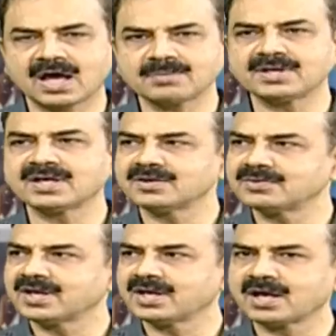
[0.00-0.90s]
నార్మల్గానే
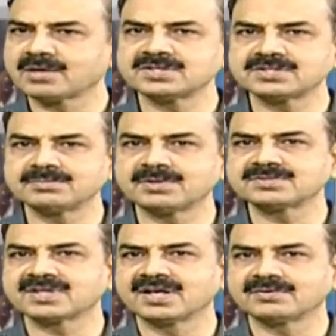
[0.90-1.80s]
ఉంటాయి నార్మల్
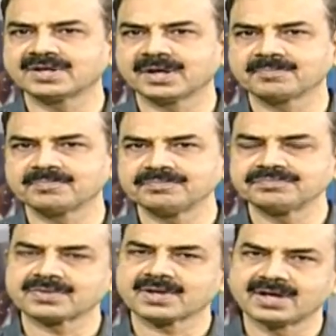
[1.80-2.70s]
సిమ్టమ్స్గానే ఉంటాయి
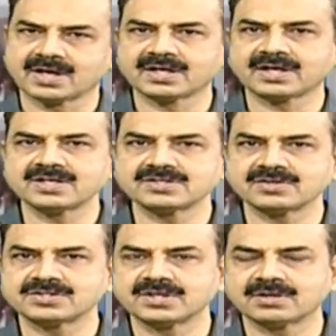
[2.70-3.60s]
ఎక్కడ
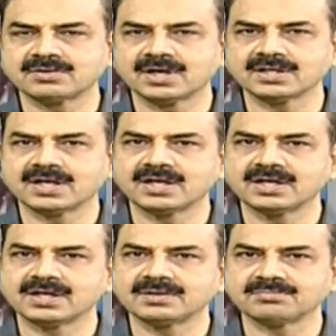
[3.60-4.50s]
క్యాన్సర్ వచ్చినా కూడా
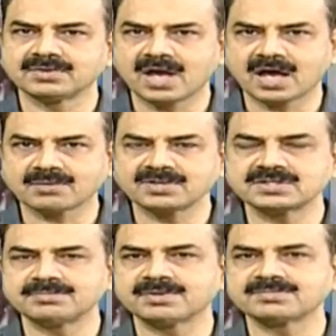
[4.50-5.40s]
దాన్ని నార్మల్
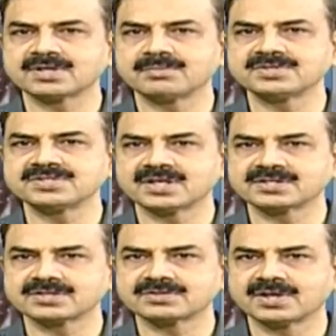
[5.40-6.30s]
సిమ్టమ్స్గా మిస్టేక్
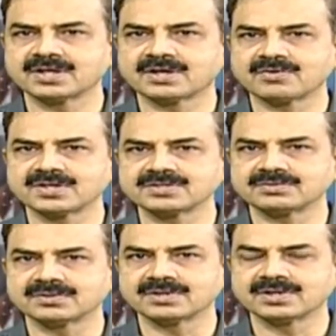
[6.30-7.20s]
చేసుకోవడానికి అవకాశం
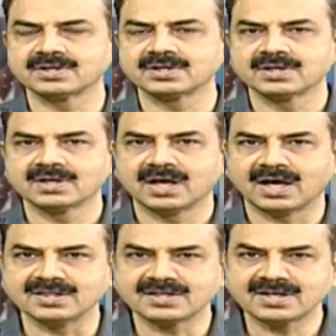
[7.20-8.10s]
ఉంటుంది
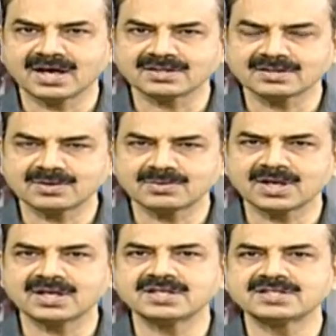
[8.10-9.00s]
అందుకే అందరూ
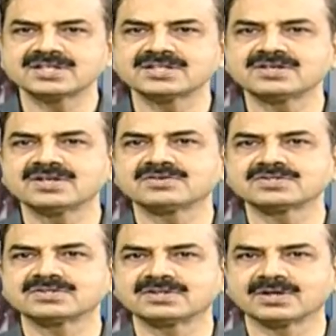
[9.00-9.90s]
కూడా లేట్ స్టేజ్లోనే
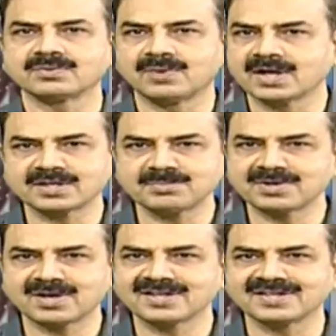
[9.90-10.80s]
వస్తుంటారు వాళ్ళ తప్పు
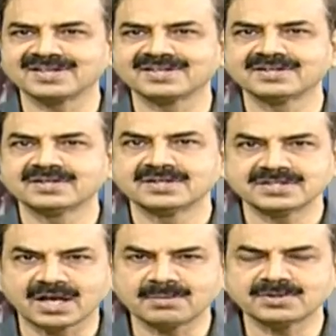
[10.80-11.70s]
కాదు అది
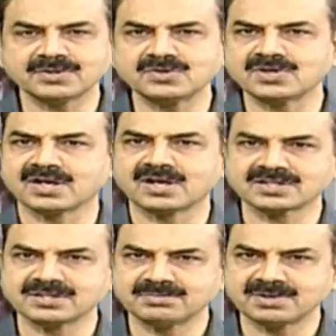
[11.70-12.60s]
చాలామంది ఉంటారు
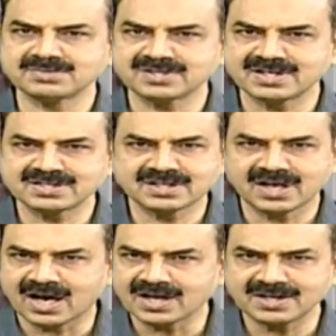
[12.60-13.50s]
నాకు సిమ్టమ్స్ తెలిసి
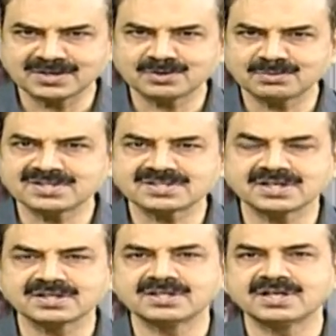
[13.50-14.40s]
హార్డ్లీ టూ మంత్స్
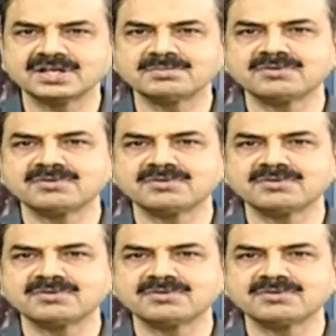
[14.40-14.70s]
అయింది ఇదేంటి